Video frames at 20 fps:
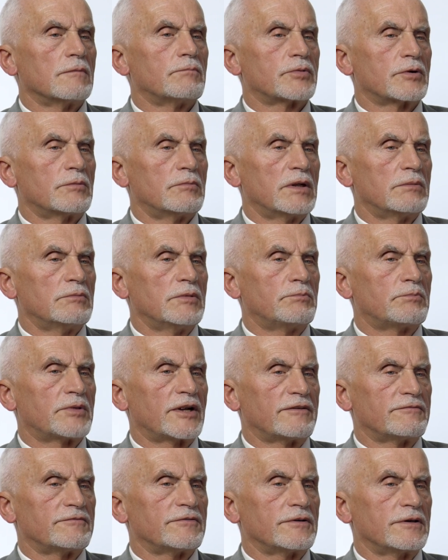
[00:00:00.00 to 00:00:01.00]
problemy
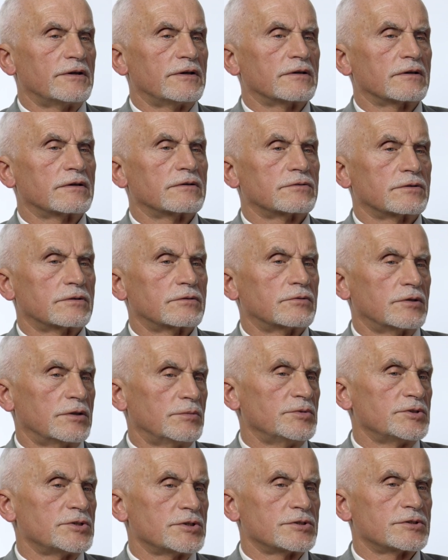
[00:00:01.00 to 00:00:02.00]
prawne, z
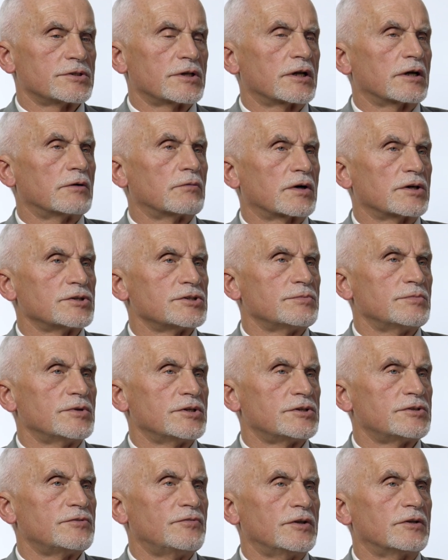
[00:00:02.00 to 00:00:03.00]
którymi się stykał
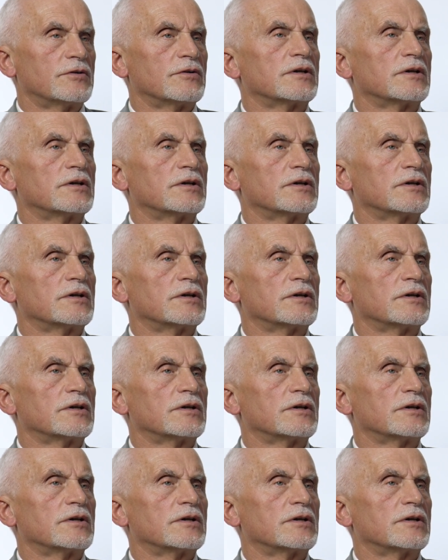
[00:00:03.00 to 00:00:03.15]
Kazimierz